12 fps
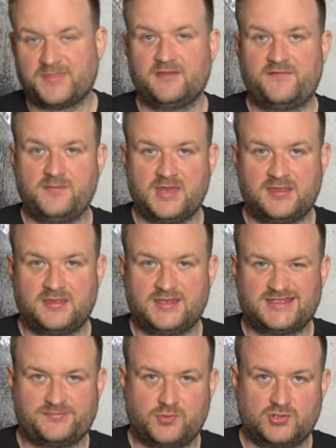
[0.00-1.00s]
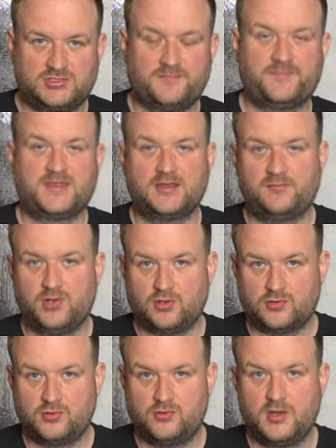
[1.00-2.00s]
wymienny spód
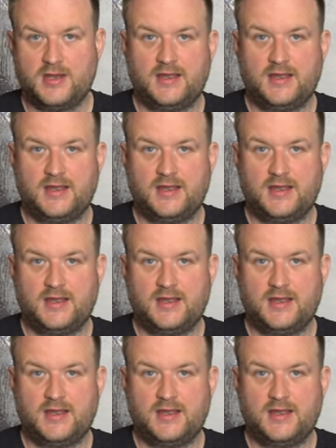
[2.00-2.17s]
bloku.